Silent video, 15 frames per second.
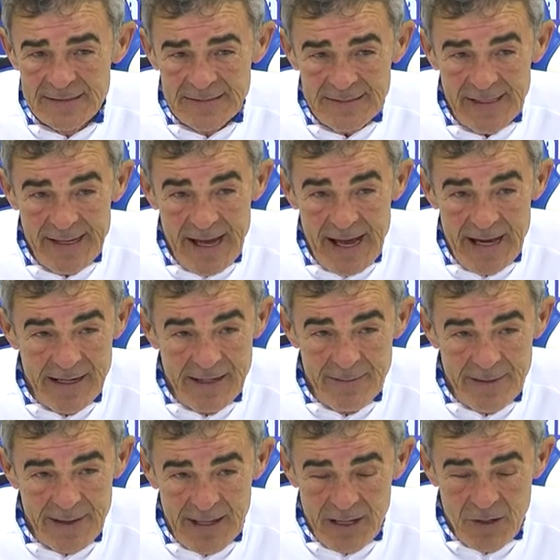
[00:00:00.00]
e
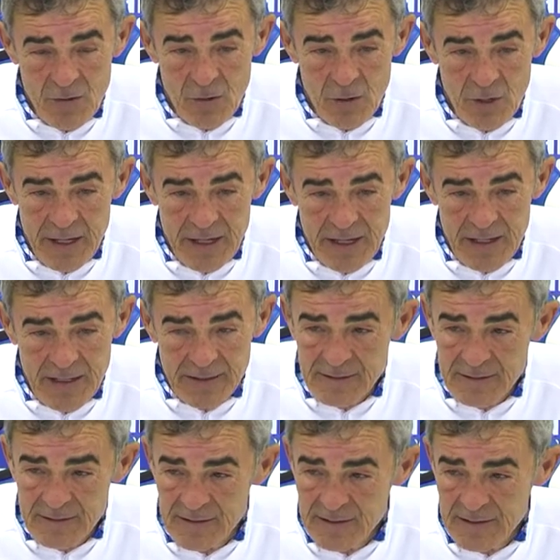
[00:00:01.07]
anima e
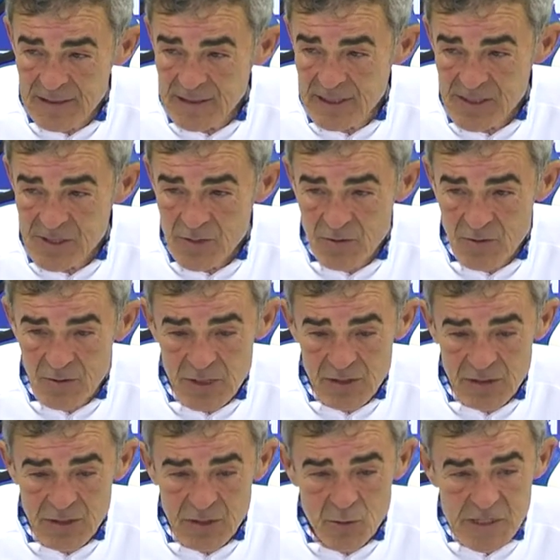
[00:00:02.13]
cuore che, che sono le,
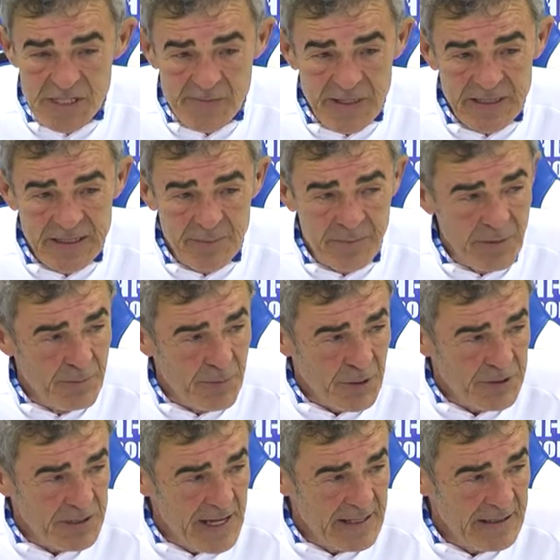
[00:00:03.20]
i due aspetti più
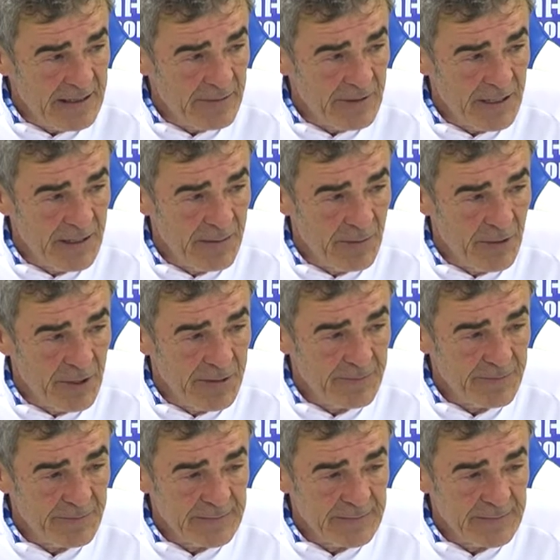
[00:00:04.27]
importanti perché poi